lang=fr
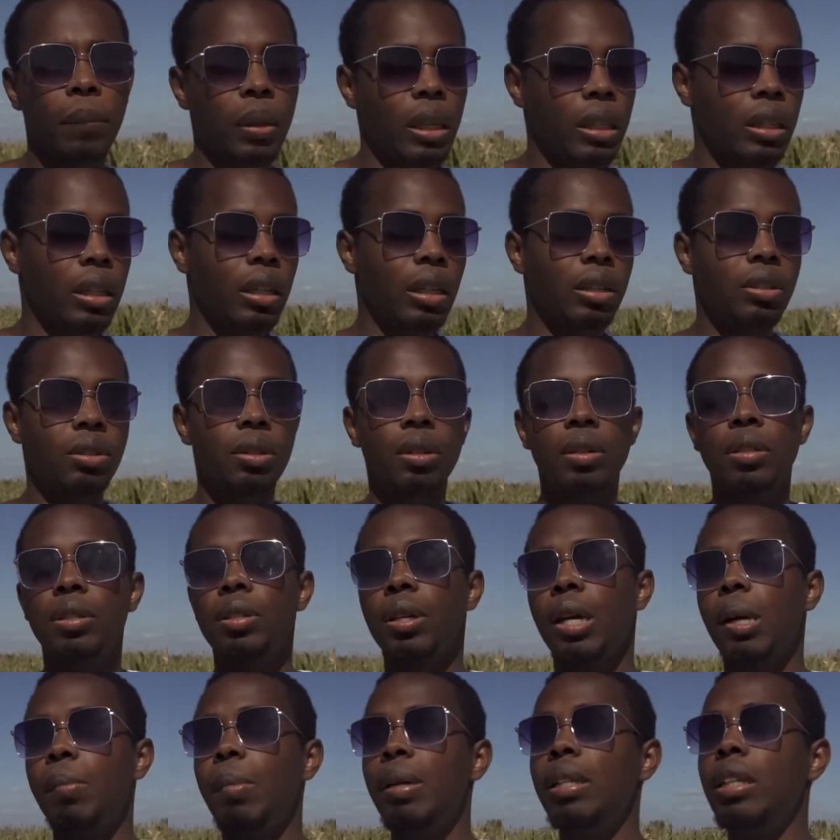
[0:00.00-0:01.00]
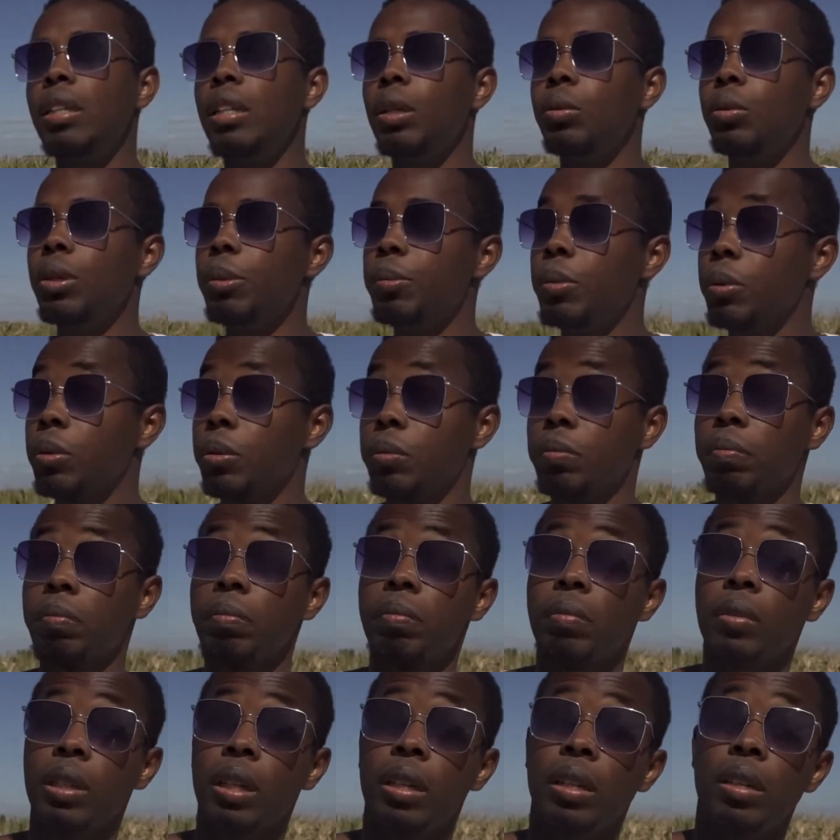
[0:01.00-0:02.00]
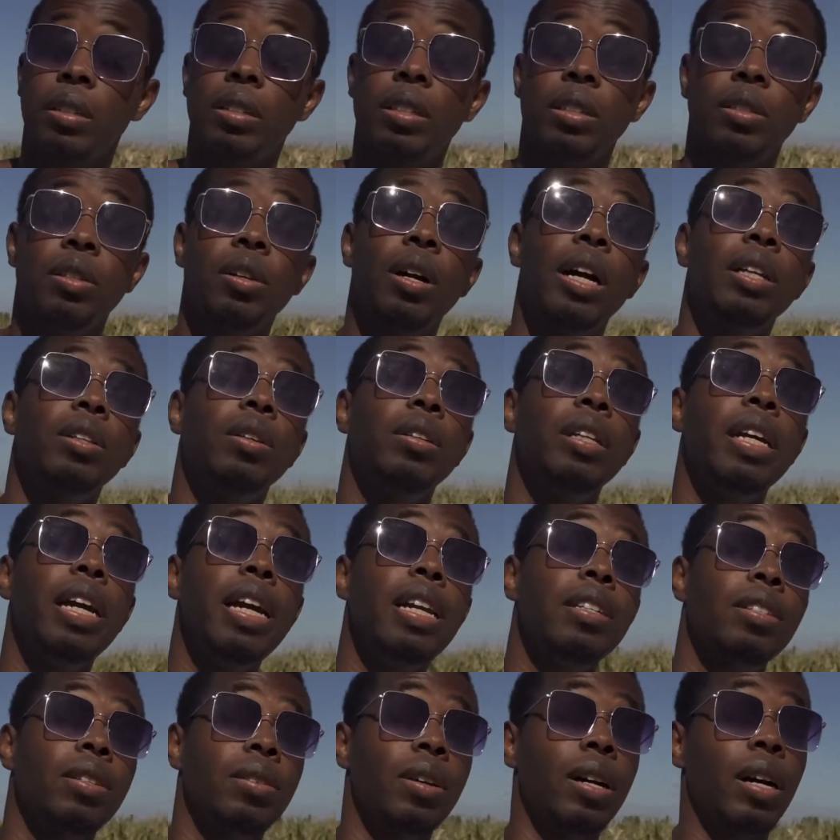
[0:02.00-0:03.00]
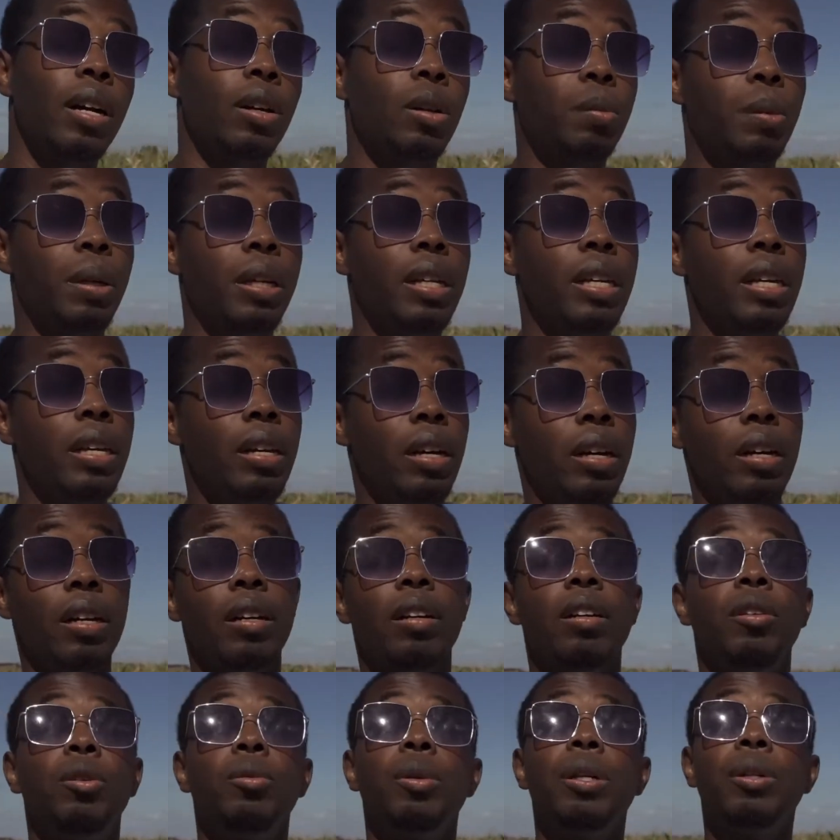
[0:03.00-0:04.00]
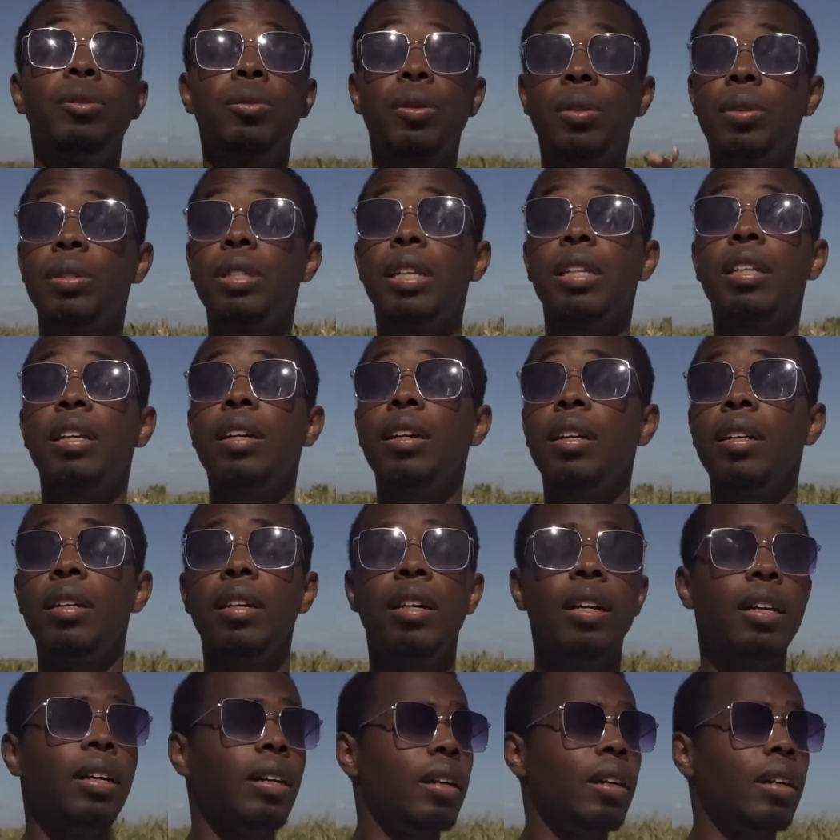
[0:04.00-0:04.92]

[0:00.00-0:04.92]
Le guérisseur se ramène, il dit oui, bon, le Seigneur a donné, le Seigneur a repris, loué soit le Seigneur.